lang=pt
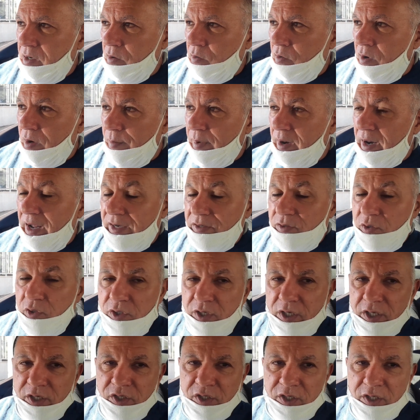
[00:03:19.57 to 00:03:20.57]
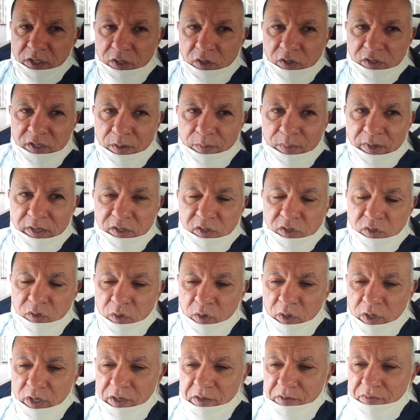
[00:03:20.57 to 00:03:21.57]
Um abraço, gente. Que Deus
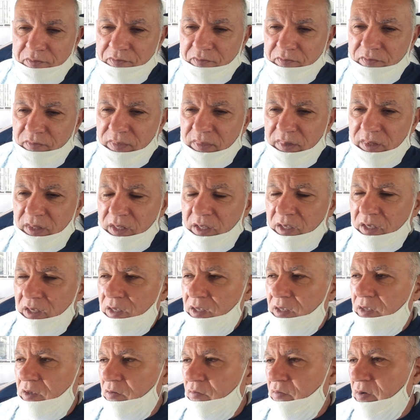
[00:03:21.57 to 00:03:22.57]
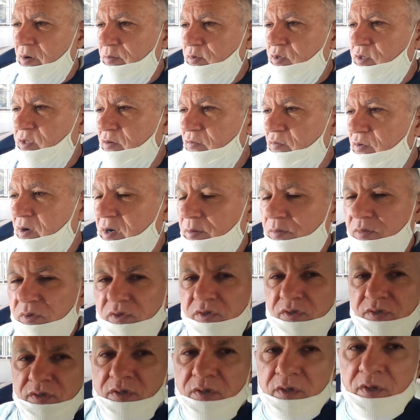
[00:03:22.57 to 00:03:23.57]
abençoe. E vamos que
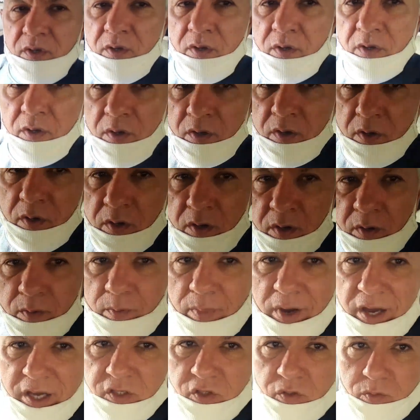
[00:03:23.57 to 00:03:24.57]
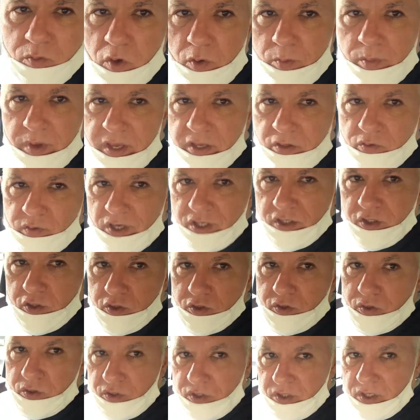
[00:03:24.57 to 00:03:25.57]
vamos. Mais um momento,
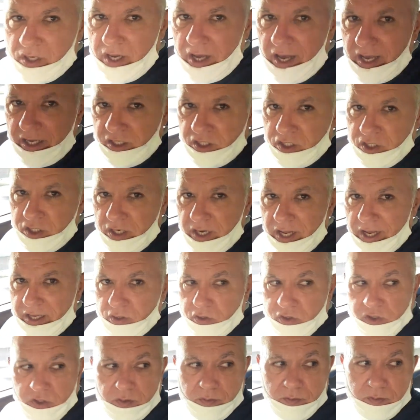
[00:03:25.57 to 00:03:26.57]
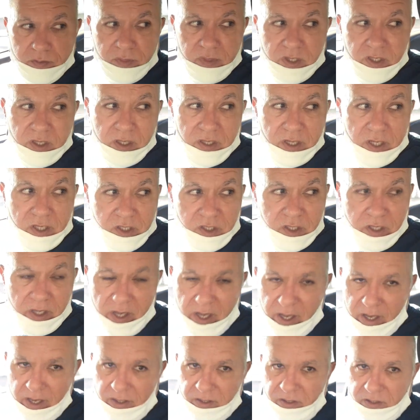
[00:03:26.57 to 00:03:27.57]
Adilson Zirade, direto de Minas
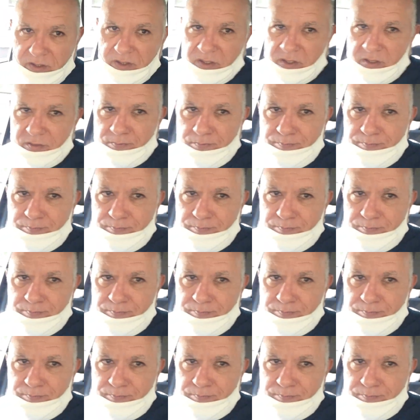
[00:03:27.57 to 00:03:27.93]
Gerais.